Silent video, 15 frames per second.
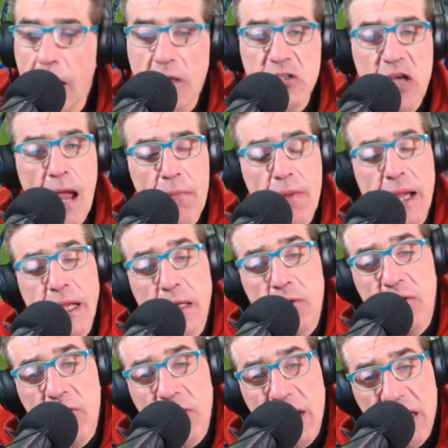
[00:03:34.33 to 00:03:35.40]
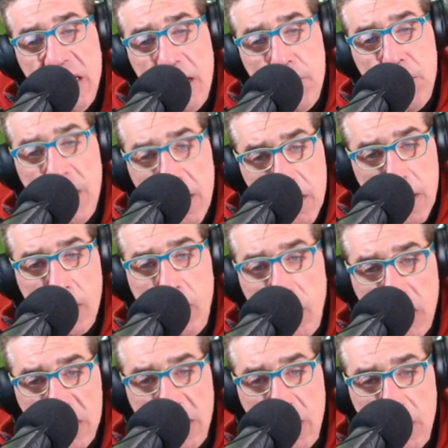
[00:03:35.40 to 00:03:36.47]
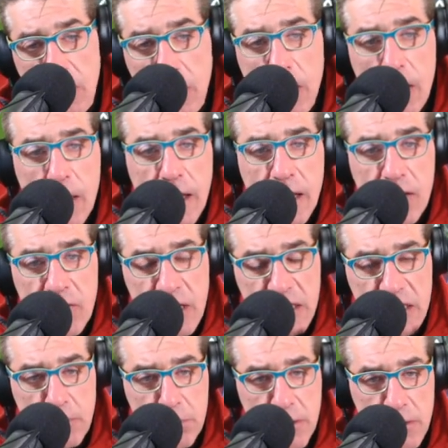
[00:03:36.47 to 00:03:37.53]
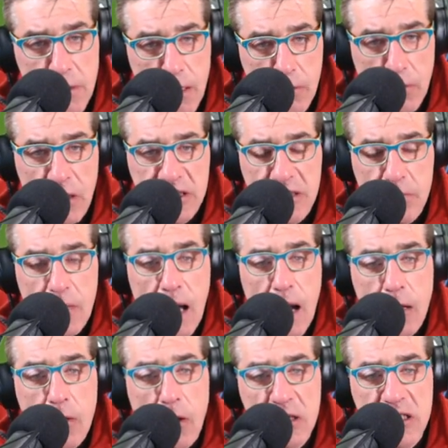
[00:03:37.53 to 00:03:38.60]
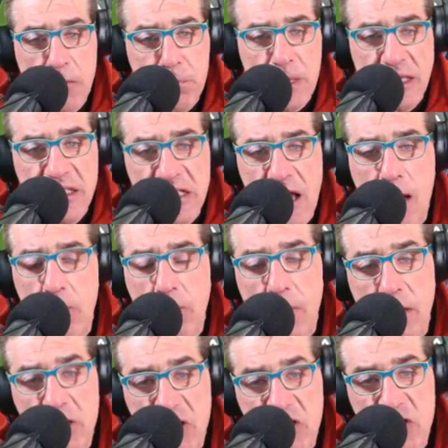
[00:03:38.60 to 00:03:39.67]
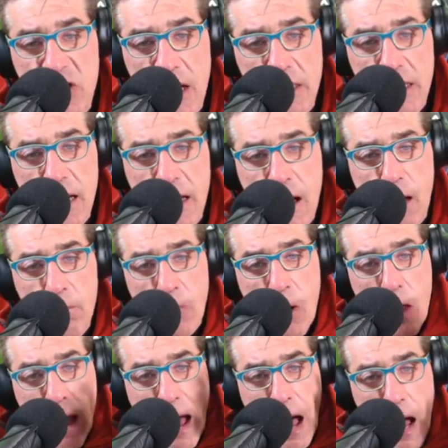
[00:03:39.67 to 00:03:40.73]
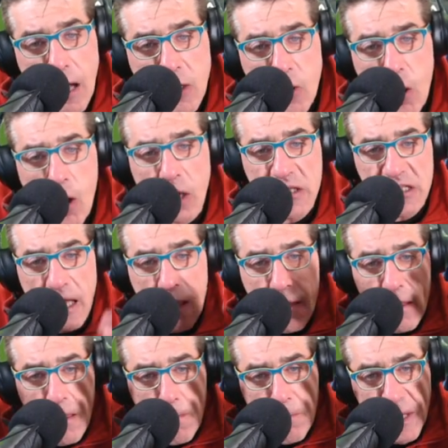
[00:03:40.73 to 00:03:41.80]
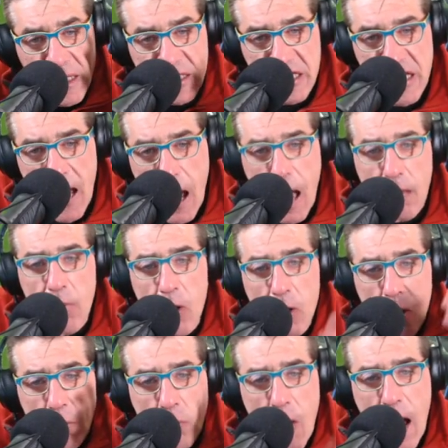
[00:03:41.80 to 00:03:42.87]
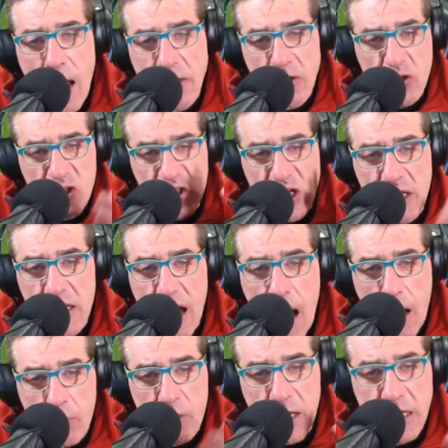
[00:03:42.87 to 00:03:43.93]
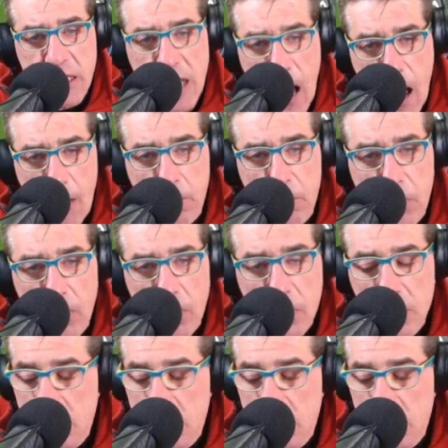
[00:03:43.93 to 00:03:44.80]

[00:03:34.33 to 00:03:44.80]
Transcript: Cioè, ma io vorrei sapere una cosa, no? Io vorrei sapere una cosa, ma a cosa pensiamo quando si scende in campo? A cosa pensiamo quando scendiamo in campo?